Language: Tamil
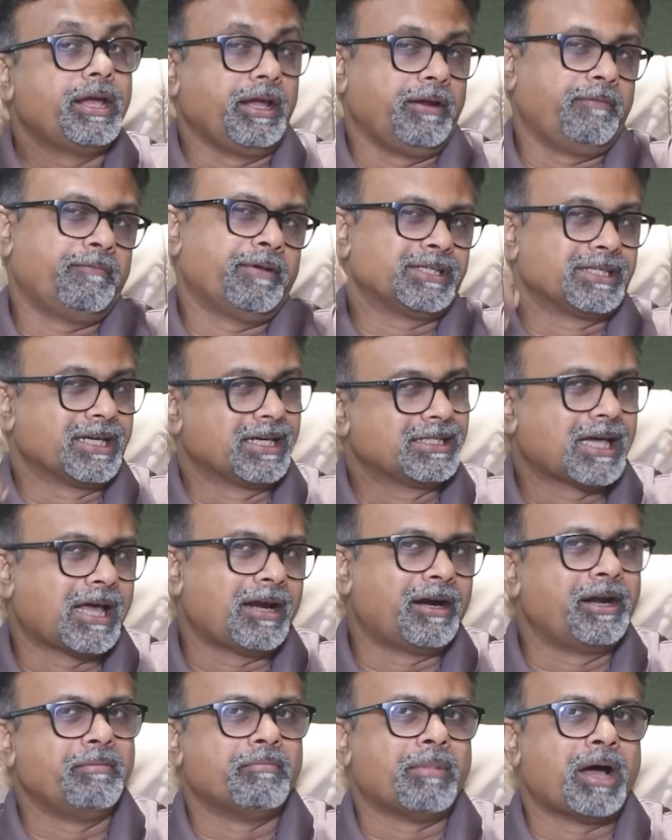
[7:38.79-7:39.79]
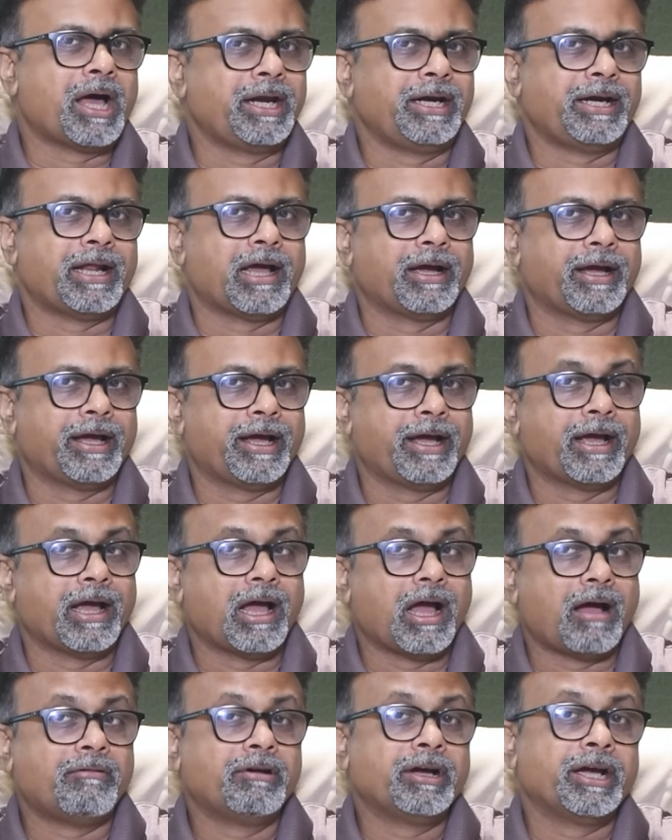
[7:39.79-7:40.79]
இன்வெஸ்டர்ஸ் ஆல்ரெடி மாறிட்டாங்க
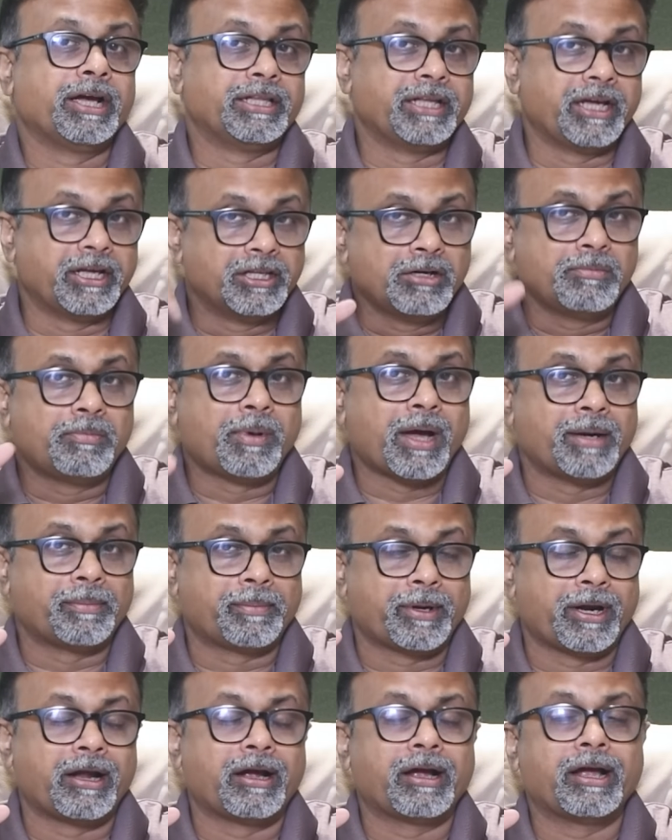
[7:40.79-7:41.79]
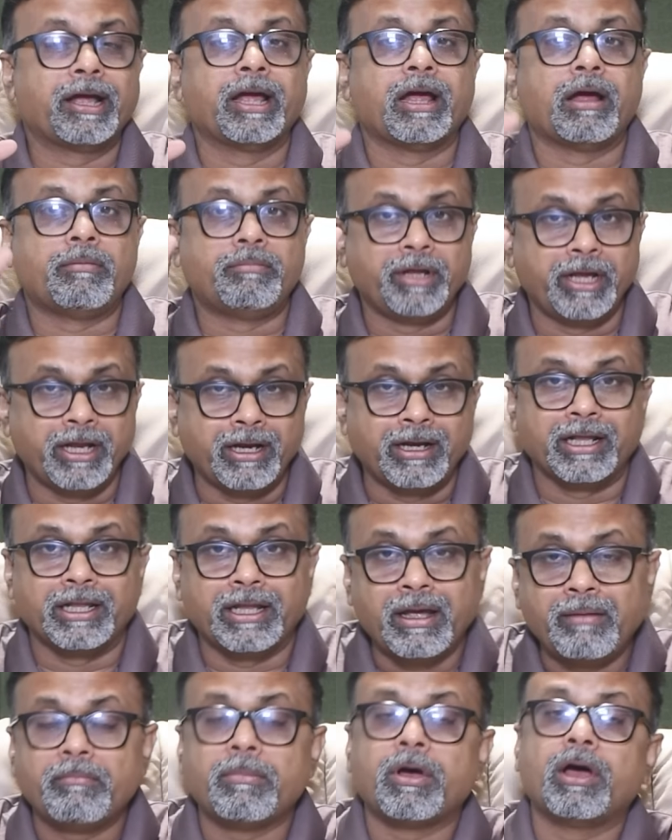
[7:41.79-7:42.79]
அவங்க இதை எதிர்பார்க்கிறாங்க
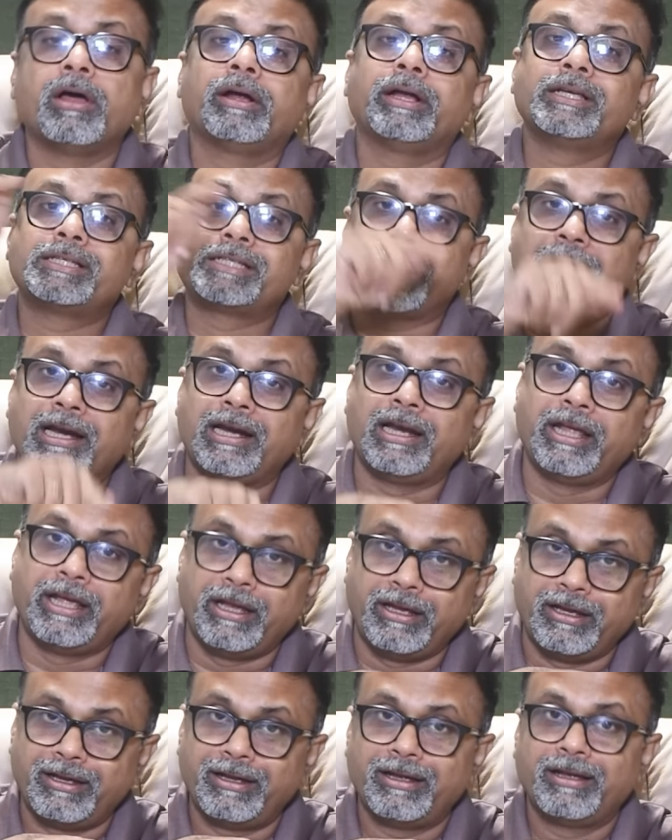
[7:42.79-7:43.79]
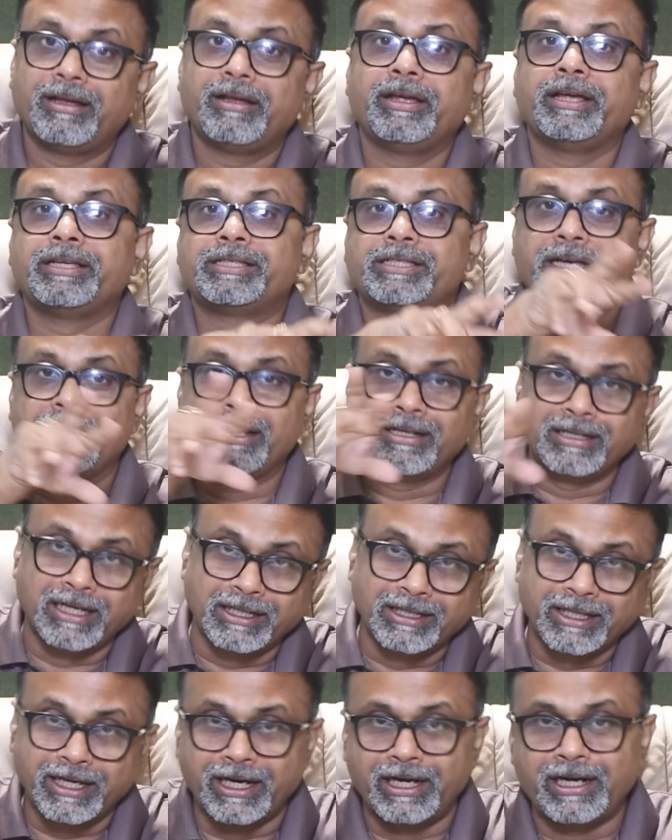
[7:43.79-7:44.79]
அப்படின்றத மார்கன் ஸ்டான்லி சேர்ந்த
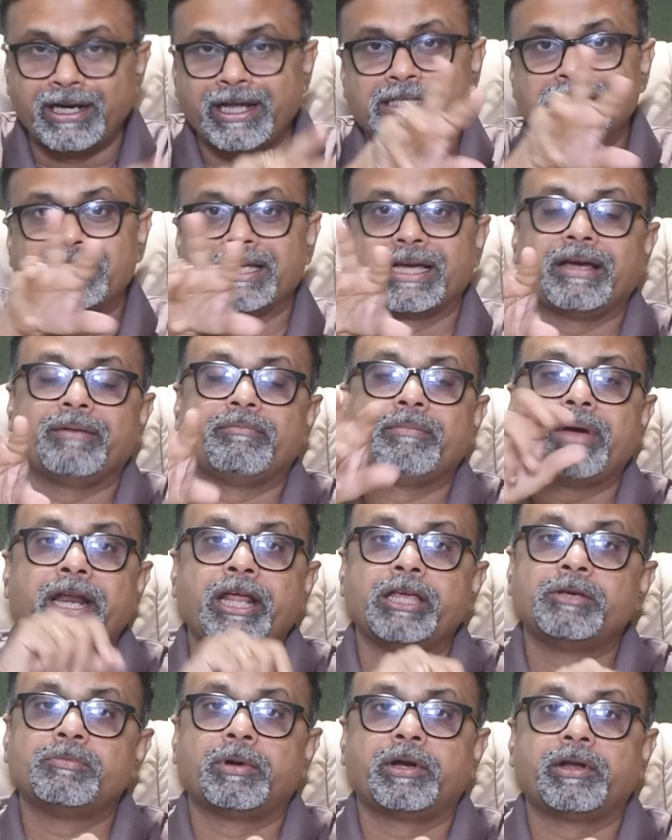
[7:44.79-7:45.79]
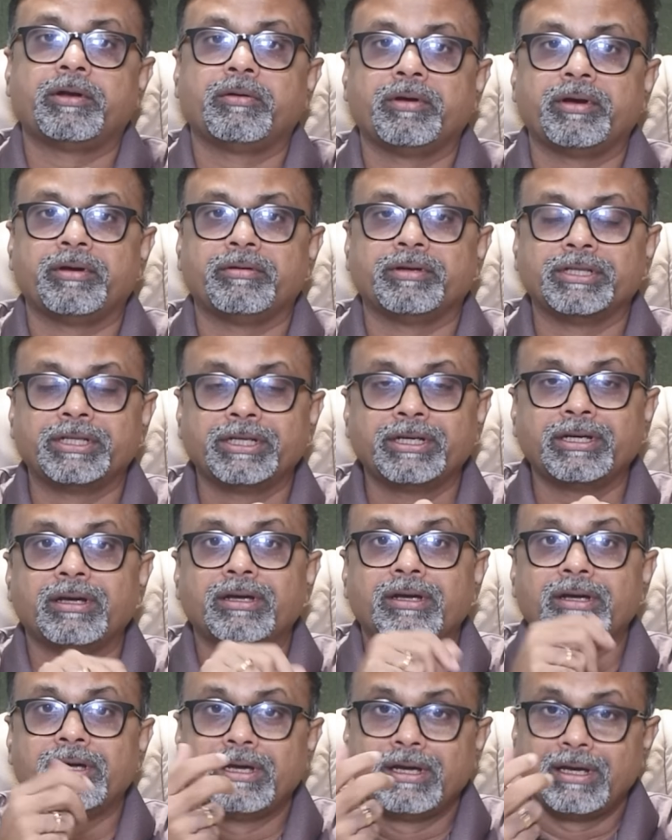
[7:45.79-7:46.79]
அந்த இண்டெக்ஸை மேனேஜ் பண்ணுறவங்க வந்து
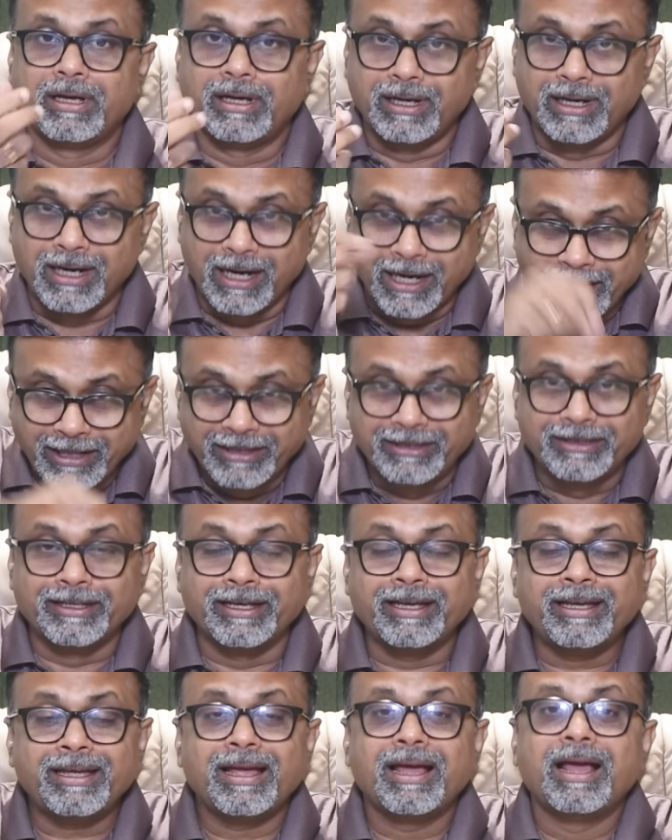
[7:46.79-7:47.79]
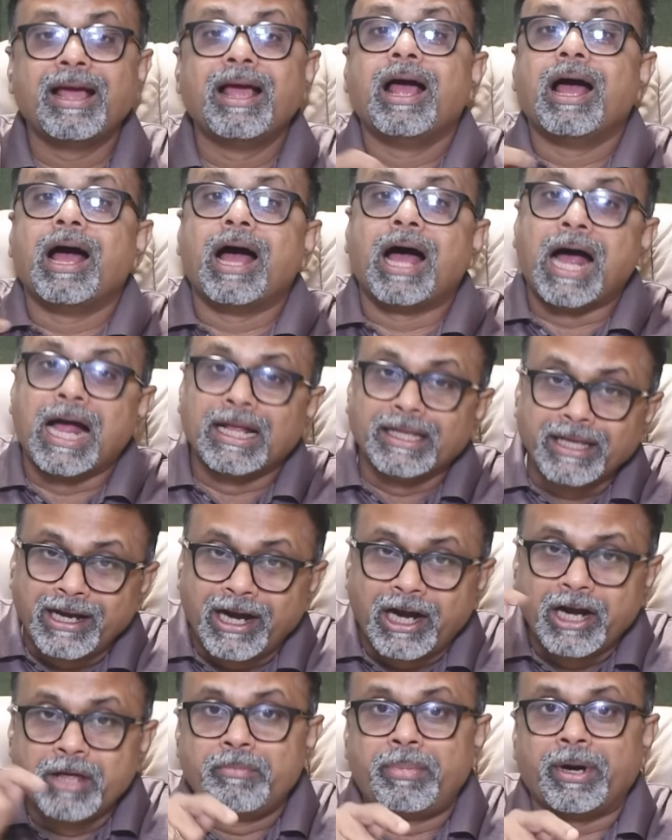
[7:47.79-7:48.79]
கணித்து
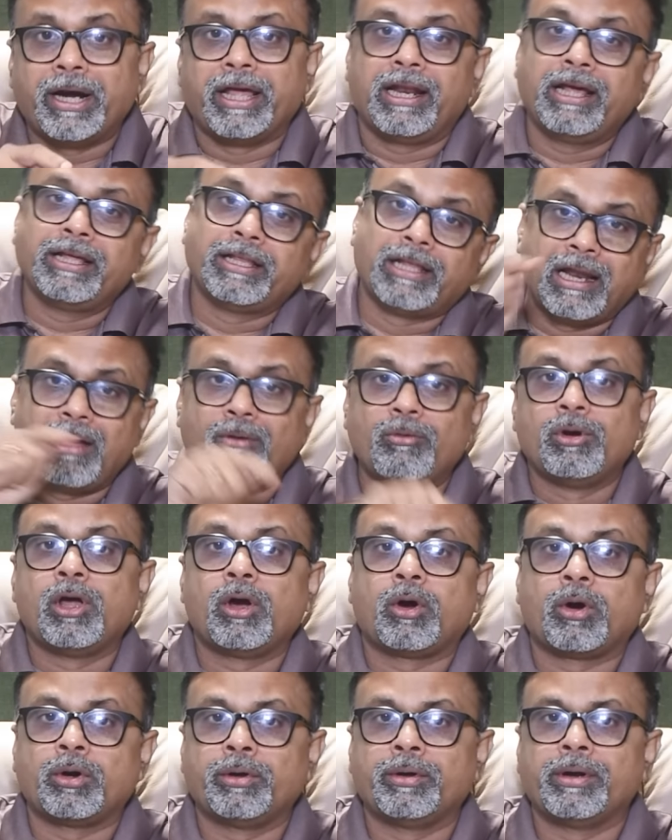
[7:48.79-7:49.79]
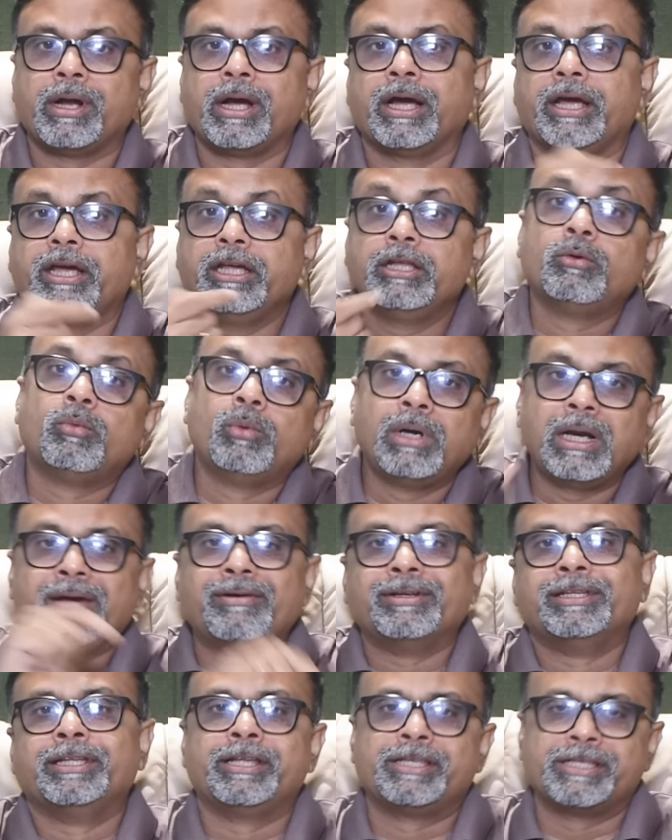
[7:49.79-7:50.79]
அதன் அடிப்படையில் இதெல்லாம் உள்ளே கொண்டு வராங்க இது உள்ளே
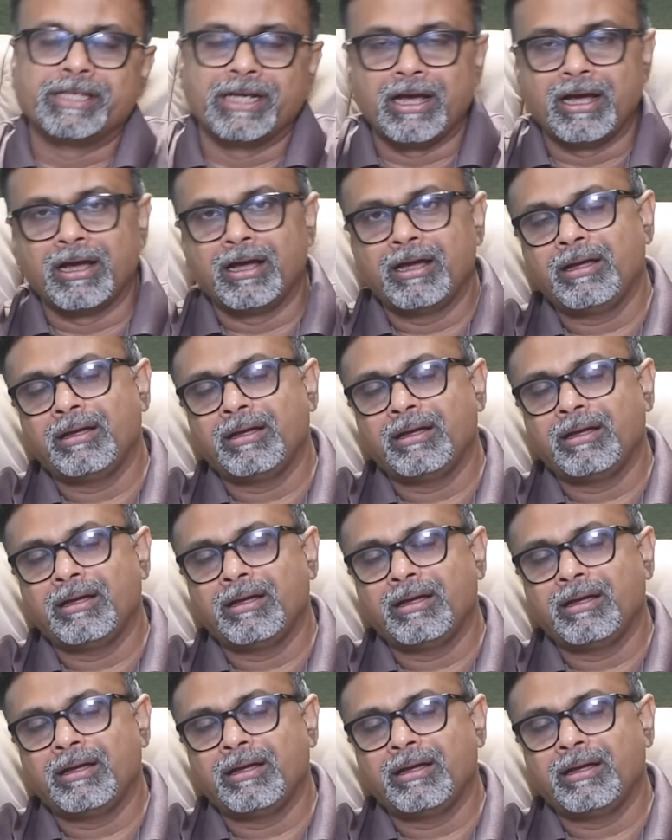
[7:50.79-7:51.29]
வந்துருச்சுன்னா